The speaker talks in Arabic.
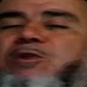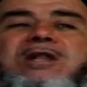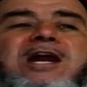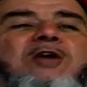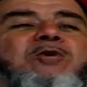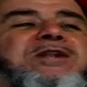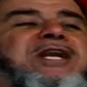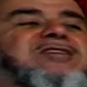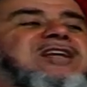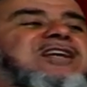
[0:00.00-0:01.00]
الله
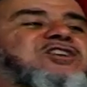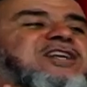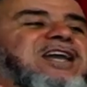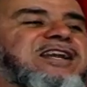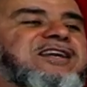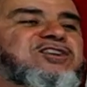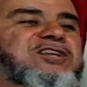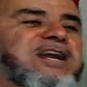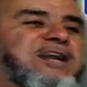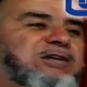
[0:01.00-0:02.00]
والنصر كي يجي دار كي يجي
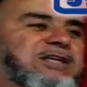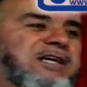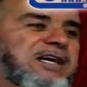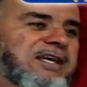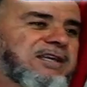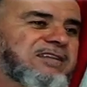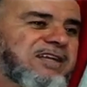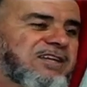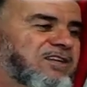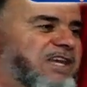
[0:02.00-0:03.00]
دار النصر كي يجي